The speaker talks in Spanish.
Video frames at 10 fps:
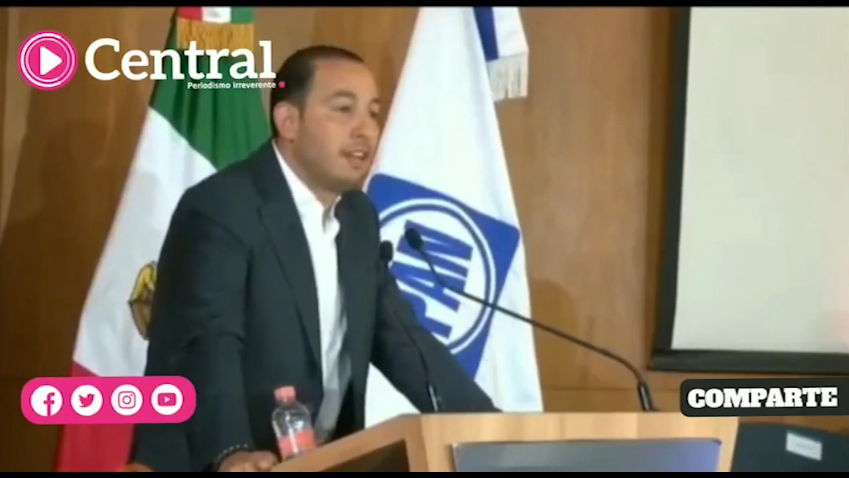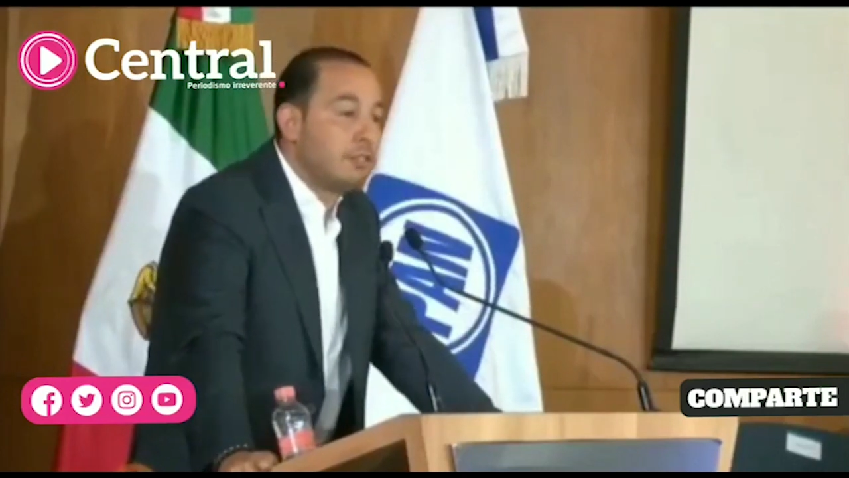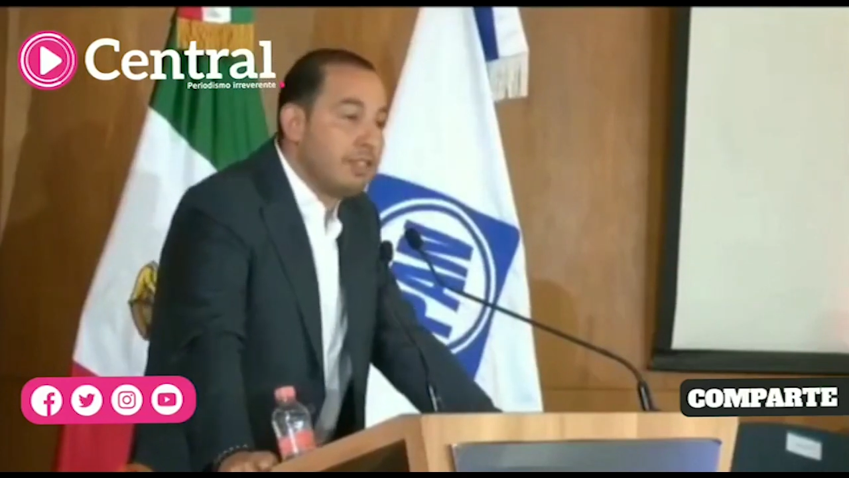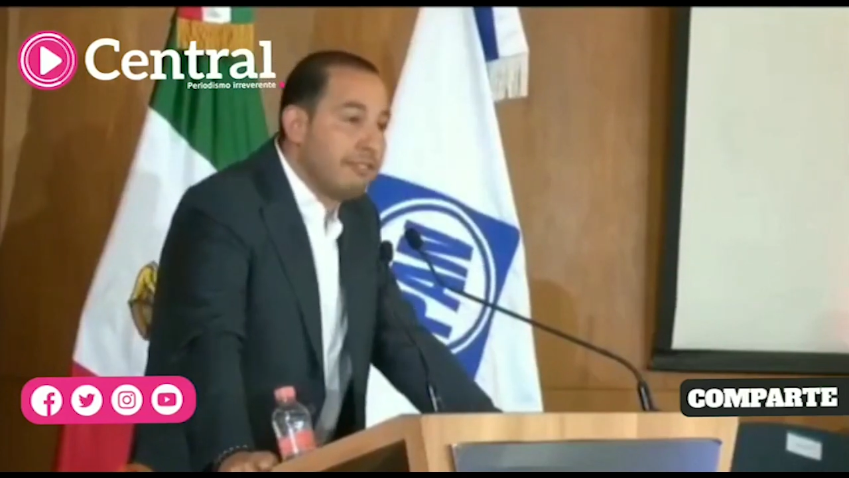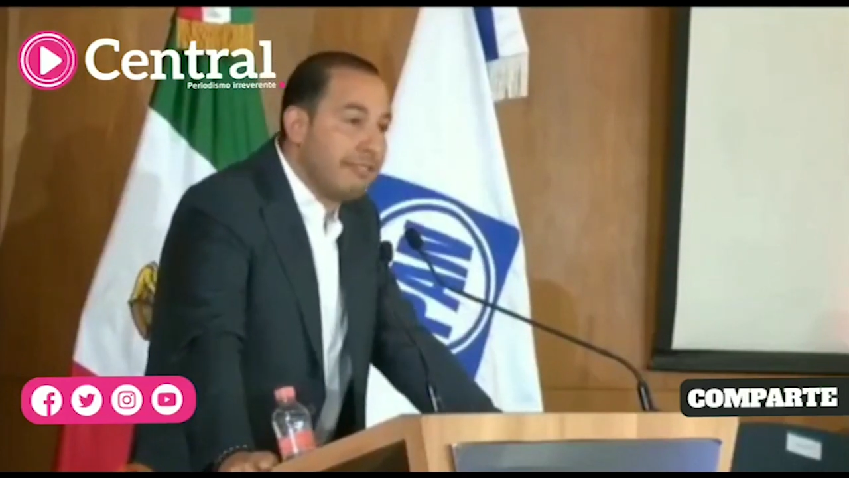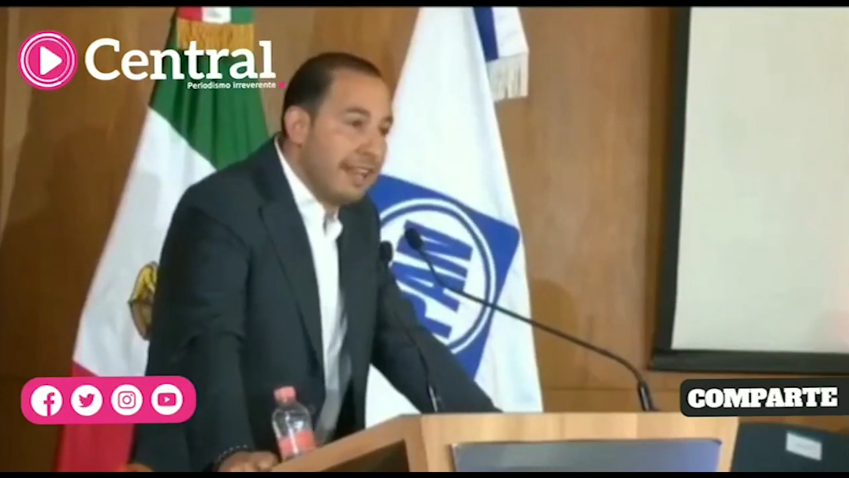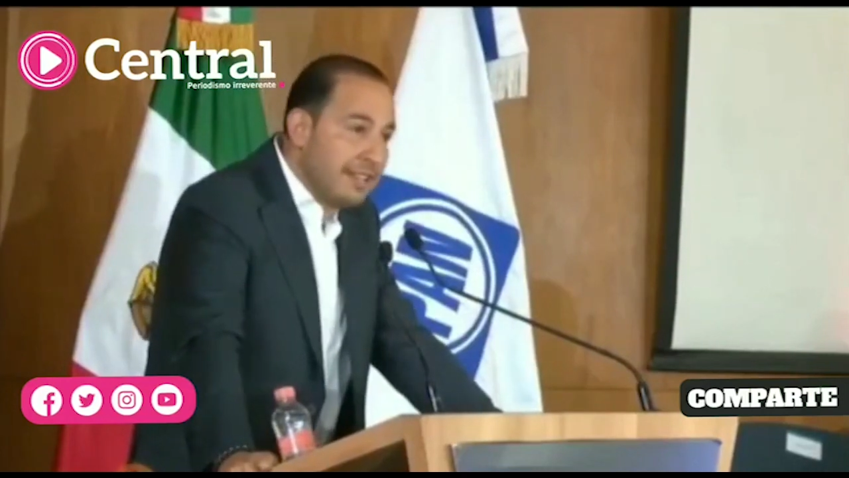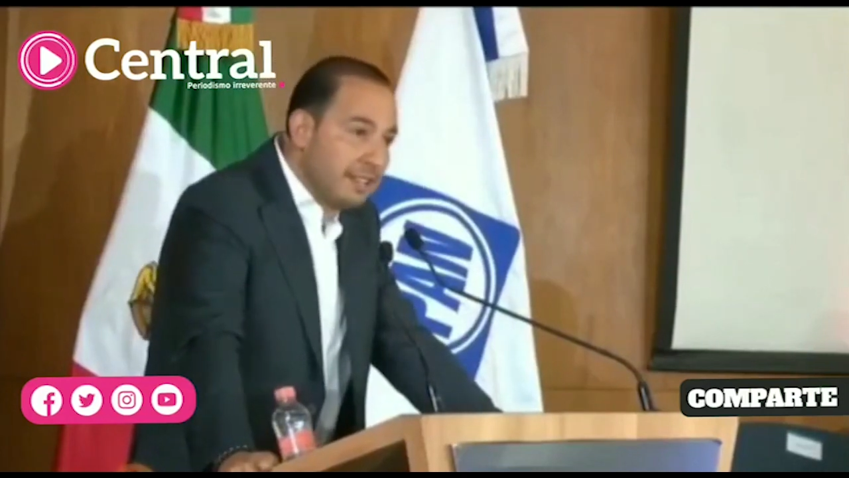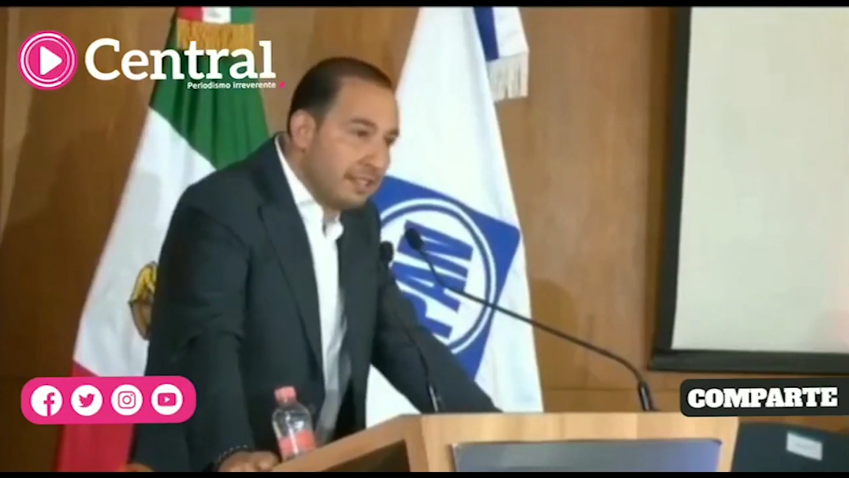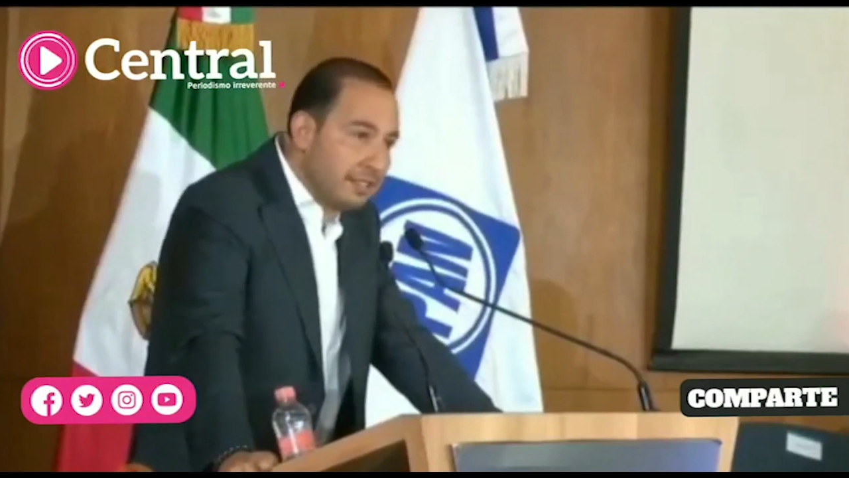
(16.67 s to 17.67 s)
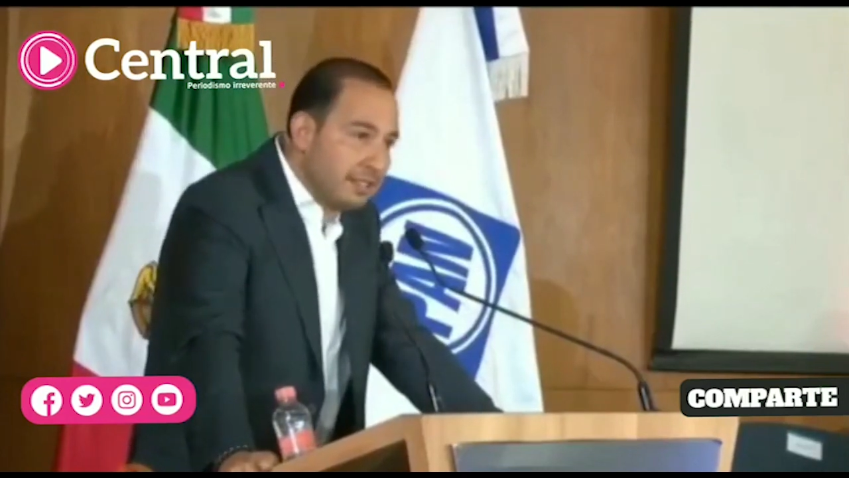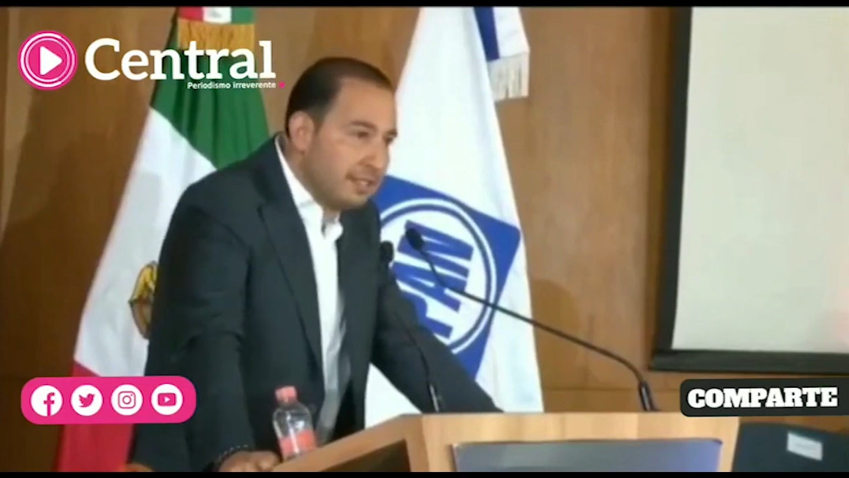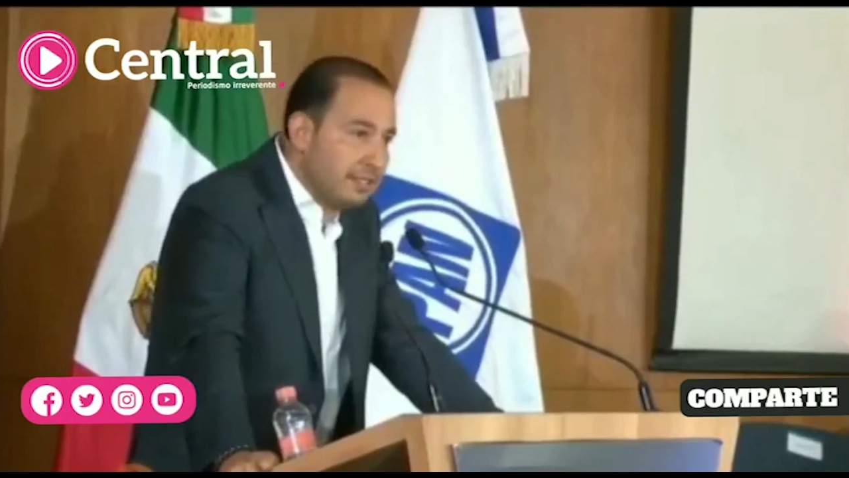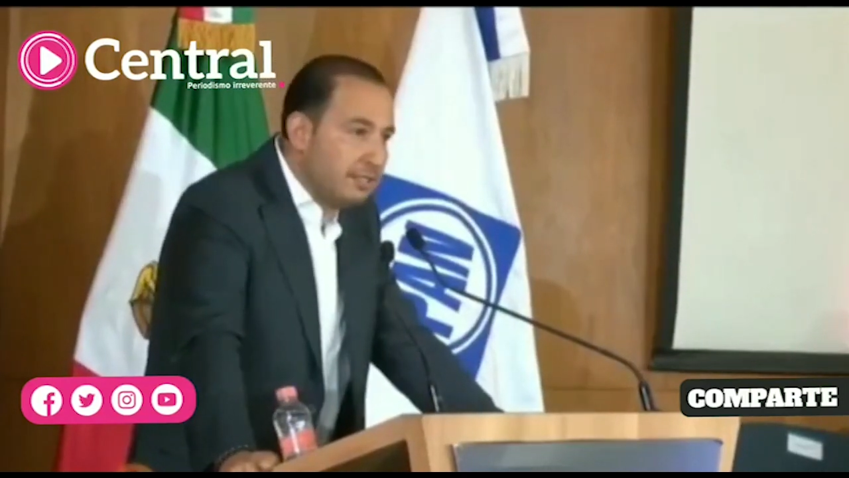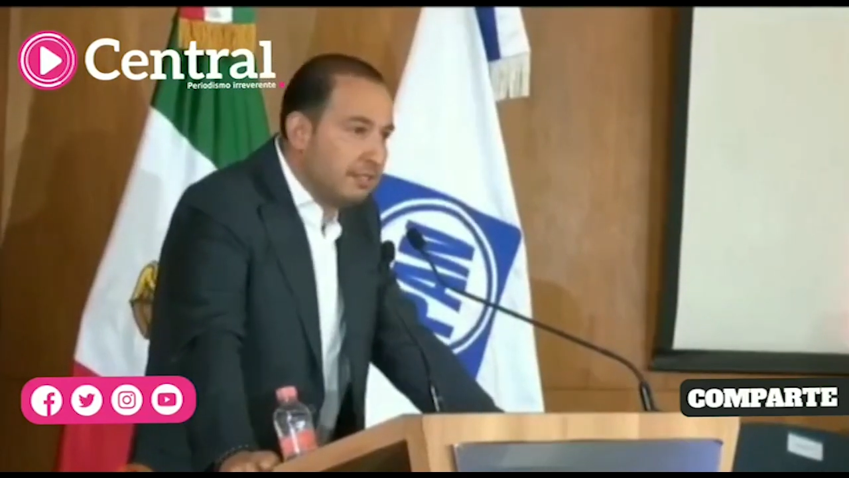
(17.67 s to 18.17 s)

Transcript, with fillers: los diferentes